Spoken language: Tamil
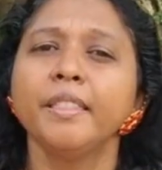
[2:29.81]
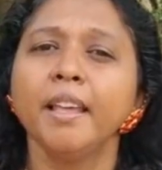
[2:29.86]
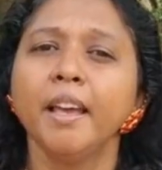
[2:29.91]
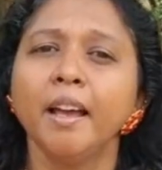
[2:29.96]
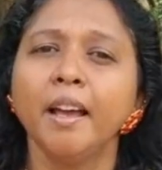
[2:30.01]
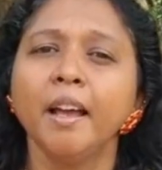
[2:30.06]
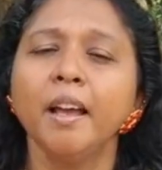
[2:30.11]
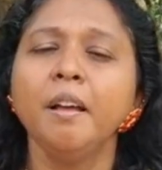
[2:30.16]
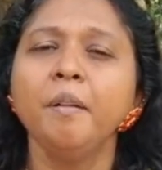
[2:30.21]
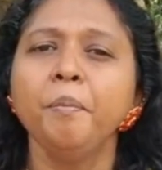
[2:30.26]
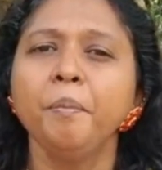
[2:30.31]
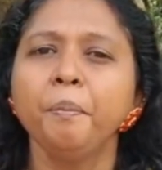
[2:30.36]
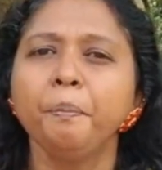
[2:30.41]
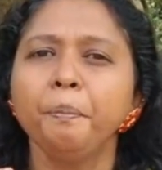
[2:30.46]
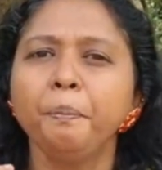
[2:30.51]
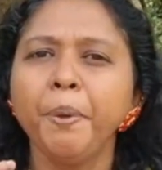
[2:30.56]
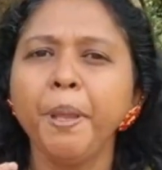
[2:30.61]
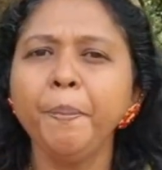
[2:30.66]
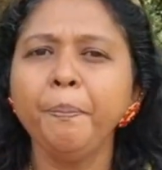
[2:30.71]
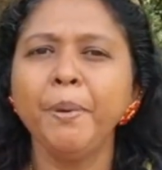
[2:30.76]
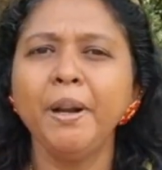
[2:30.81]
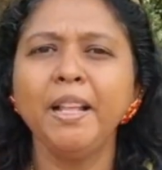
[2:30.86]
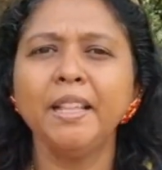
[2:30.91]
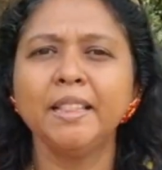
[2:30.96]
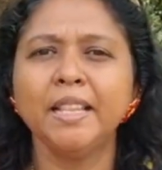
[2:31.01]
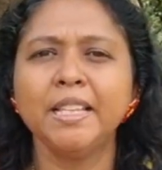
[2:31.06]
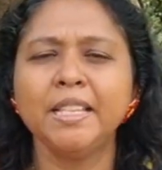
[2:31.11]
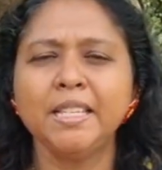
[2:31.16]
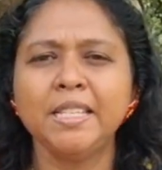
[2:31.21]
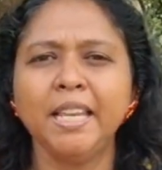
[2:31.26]
த பீப்புள்
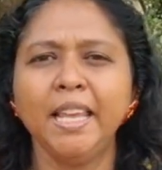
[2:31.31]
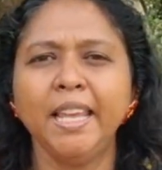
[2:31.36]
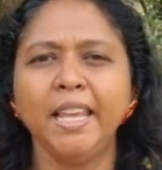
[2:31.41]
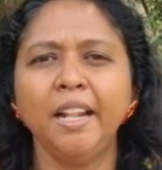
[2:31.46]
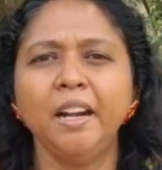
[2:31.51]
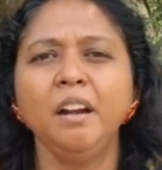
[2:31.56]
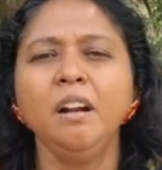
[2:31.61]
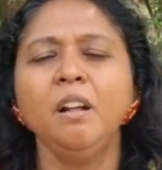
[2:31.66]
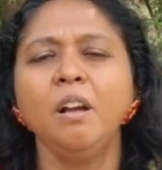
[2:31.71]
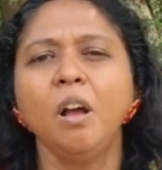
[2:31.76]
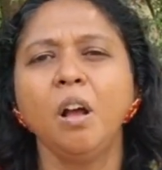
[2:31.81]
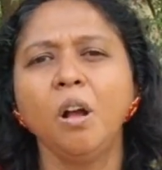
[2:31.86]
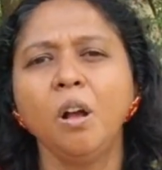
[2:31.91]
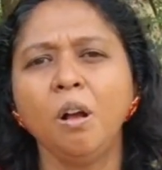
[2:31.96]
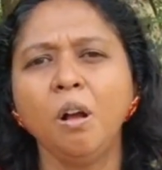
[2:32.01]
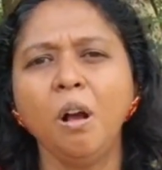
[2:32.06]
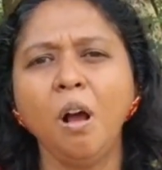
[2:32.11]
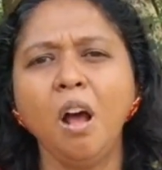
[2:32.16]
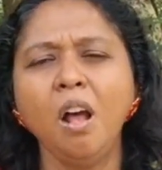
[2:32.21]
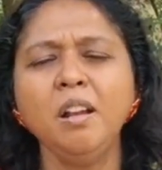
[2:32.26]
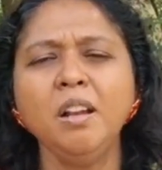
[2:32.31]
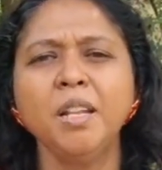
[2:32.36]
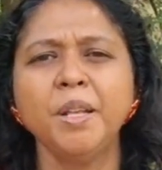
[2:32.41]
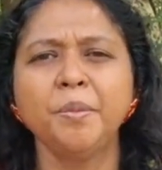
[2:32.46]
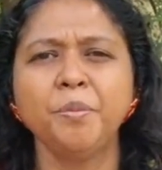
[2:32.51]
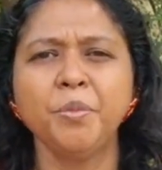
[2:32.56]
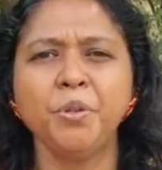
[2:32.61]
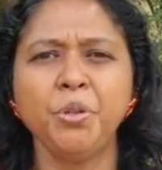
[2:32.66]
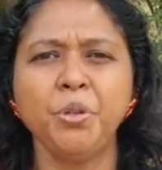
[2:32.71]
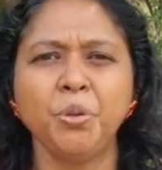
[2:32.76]
இன் த ஜெயில் கால்
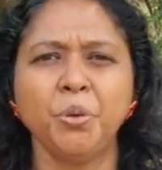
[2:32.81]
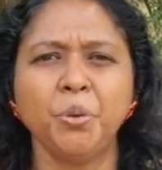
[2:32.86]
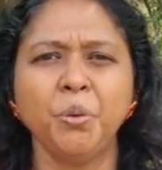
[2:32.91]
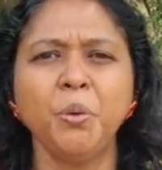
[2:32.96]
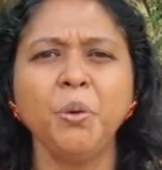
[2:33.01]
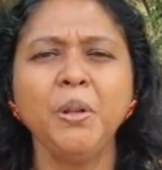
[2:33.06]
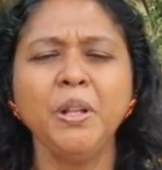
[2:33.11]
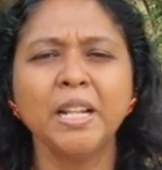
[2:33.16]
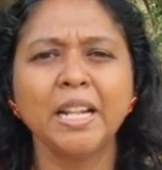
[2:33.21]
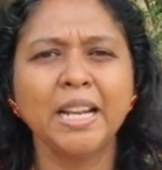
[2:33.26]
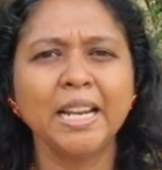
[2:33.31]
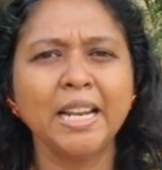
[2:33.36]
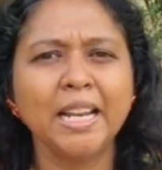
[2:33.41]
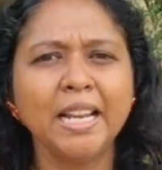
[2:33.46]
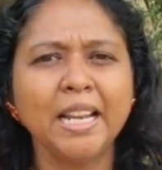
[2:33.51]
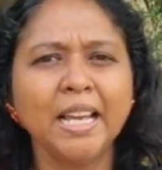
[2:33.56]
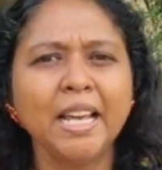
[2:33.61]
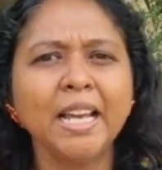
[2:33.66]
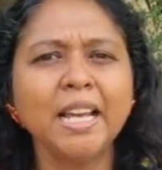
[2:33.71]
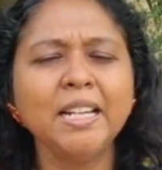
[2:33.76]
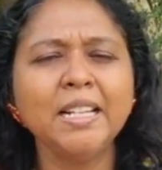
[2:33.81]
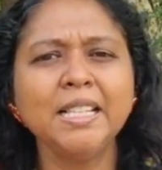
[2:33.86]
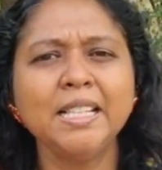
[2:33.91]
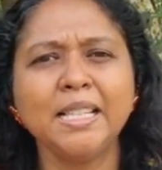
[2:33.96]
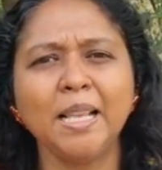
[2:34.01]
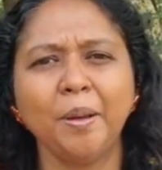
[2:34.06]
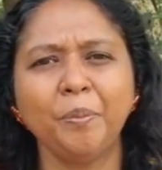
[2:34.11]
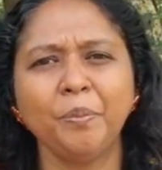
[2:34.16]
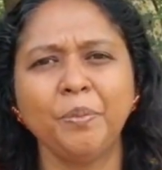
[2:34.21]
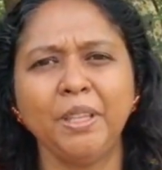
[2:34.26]
தெம் டு லேர்ன்
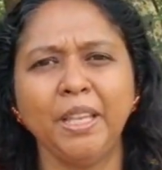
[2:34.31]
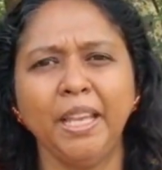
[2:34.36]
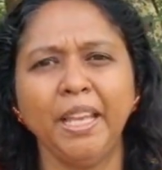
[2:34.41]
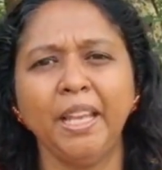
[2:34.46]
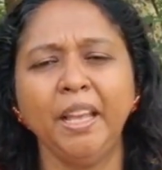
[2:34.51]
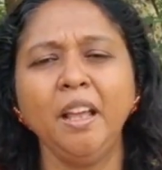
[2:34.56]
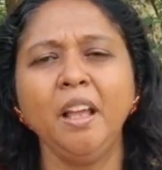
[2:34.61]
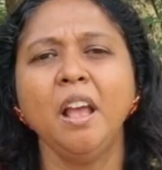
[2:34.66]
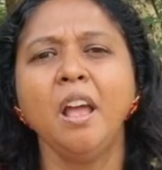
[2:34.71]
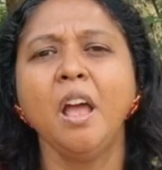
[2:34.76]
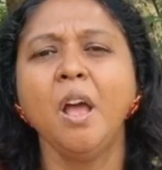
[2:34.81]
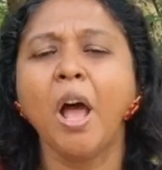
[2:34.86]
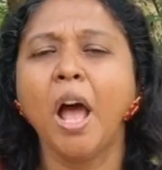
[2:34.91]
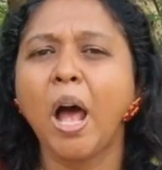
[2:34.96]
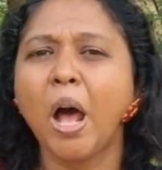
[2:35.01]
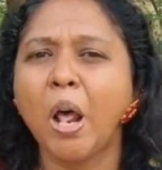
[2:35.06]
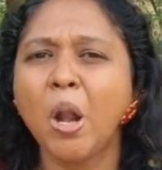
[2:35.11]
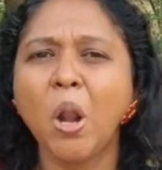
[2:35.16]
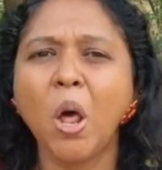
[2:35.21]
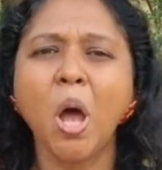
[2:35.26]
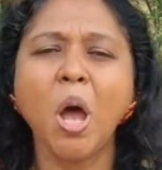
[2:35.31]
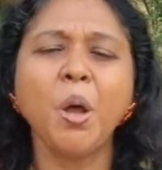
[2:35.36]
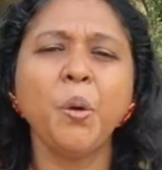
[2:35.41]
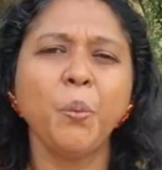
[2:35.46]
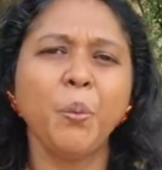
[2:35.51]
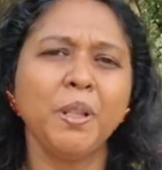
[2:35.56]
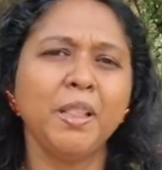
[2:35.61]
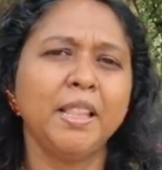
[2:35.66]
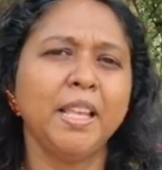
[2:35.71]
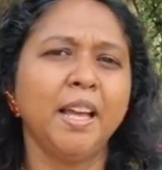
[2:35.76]
சம்திங்
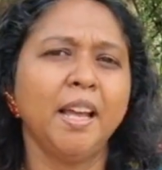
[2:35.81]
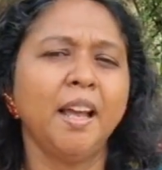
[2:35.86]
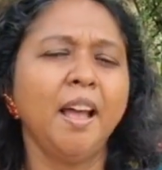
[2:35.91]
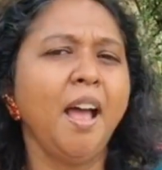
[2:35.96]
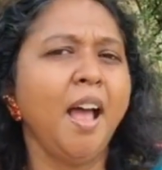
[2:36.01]
அலாங் வித் த